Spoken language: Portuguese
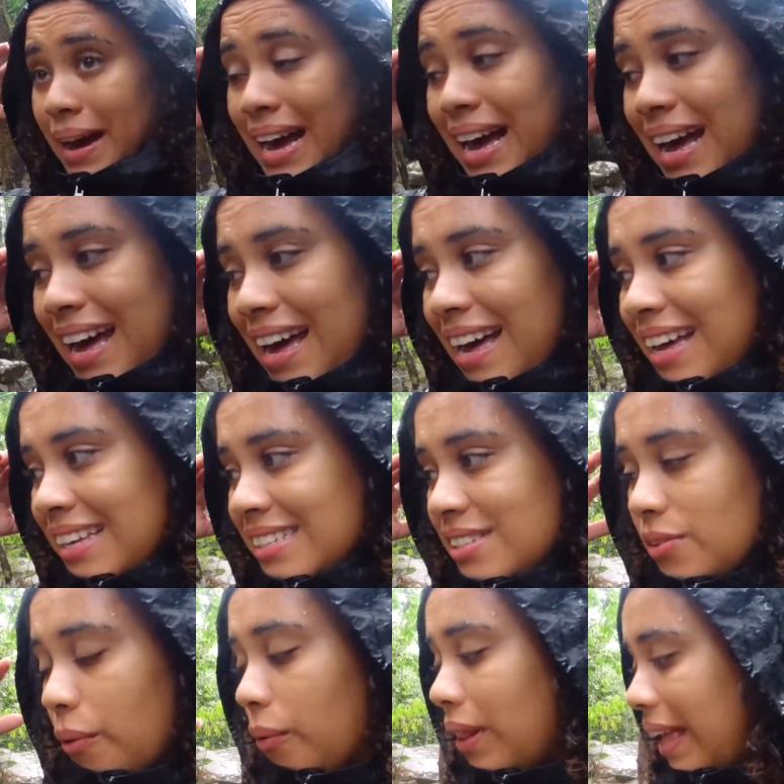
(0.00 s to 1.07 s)
Mas
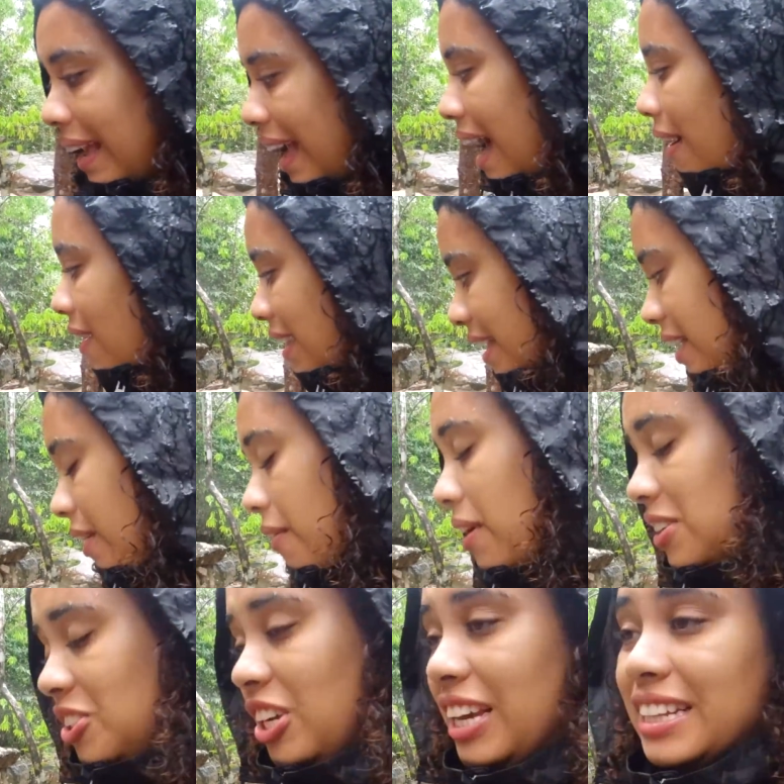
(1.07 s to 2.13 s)
o legal aqui que eu
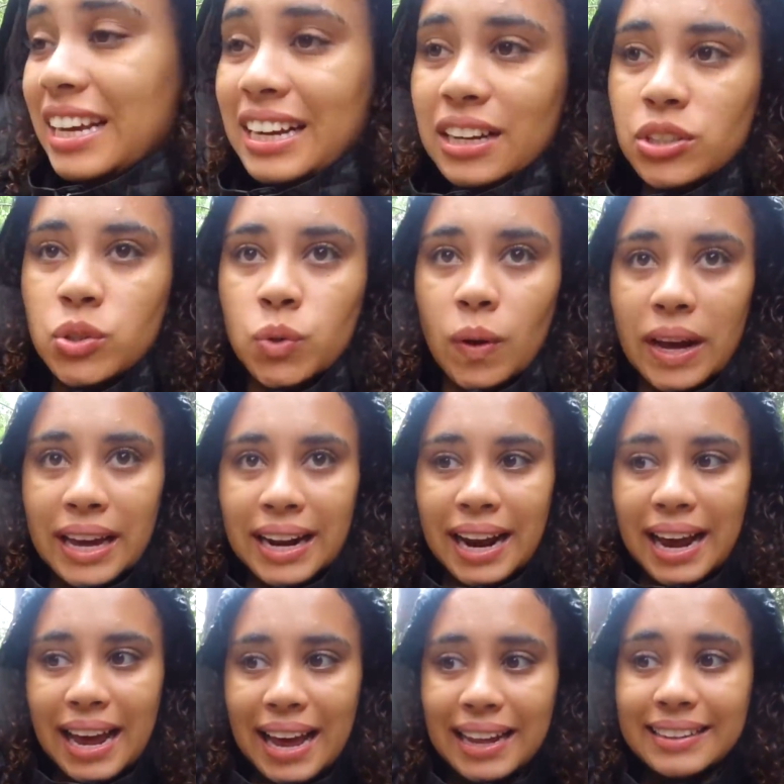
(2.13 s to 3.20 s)
achei da cachoeira
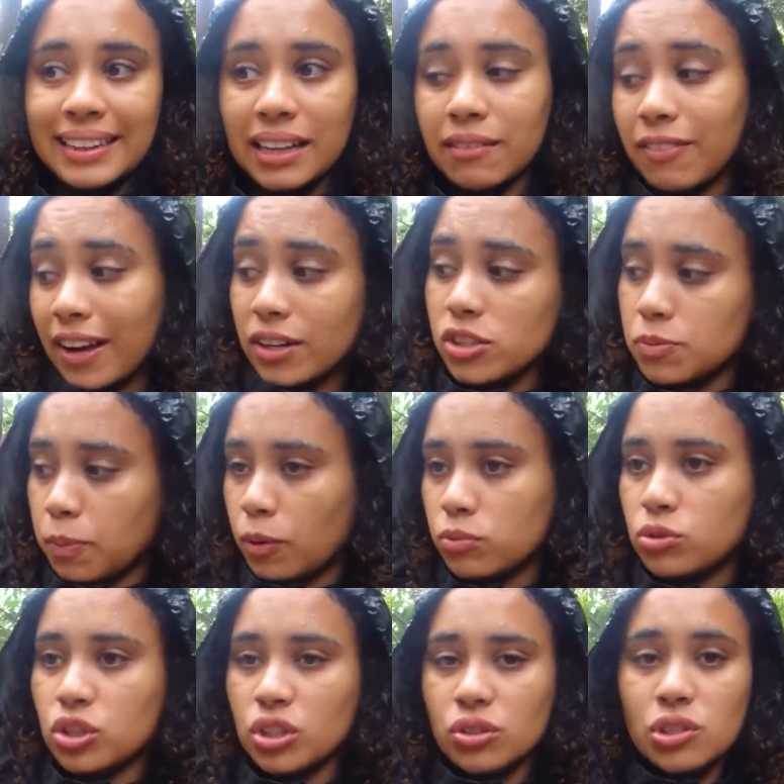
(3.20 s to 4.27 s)
é tem vários
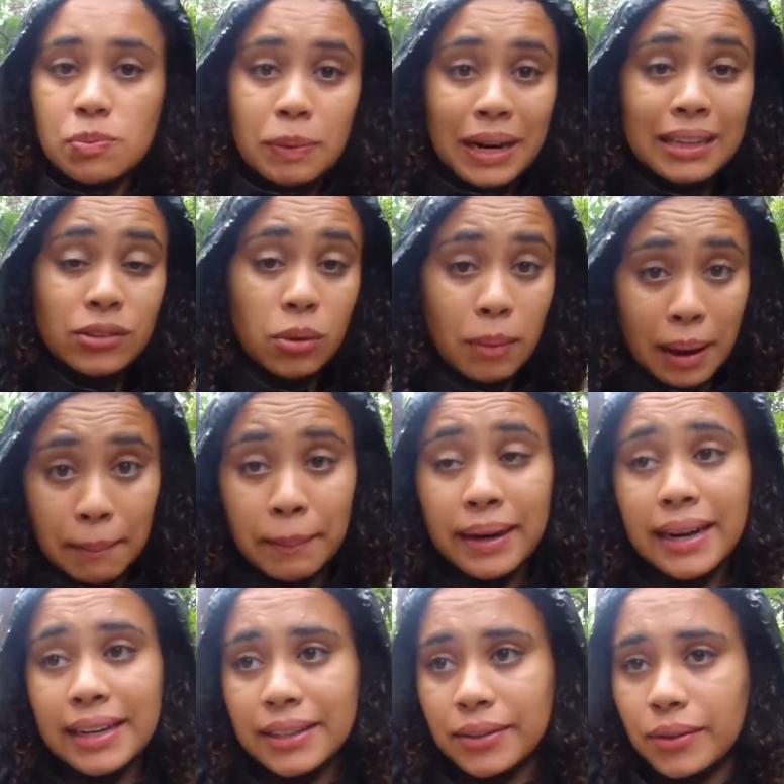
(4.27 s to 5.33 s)
pontinhos para tomar
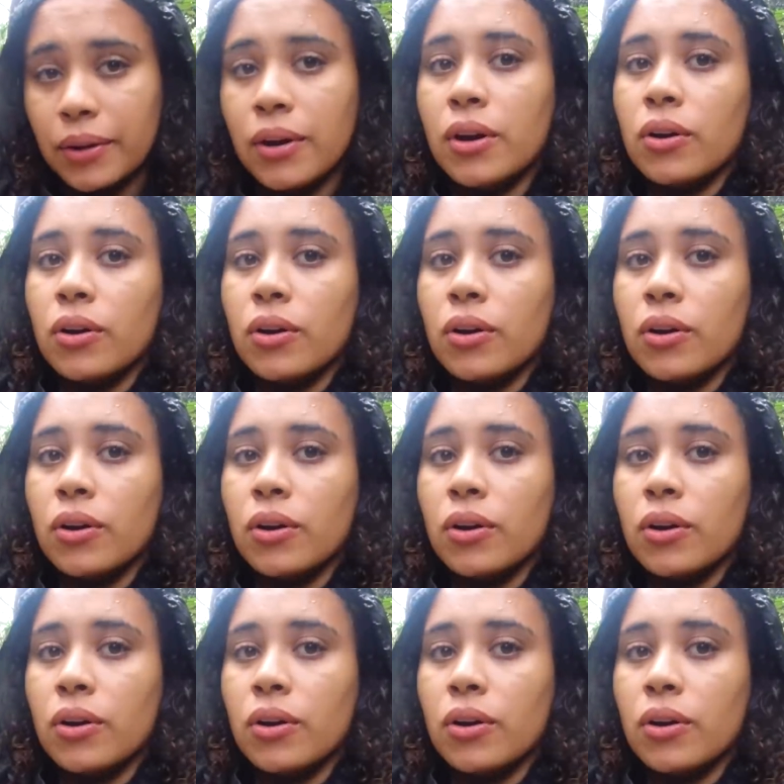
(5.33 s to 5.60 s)
banho.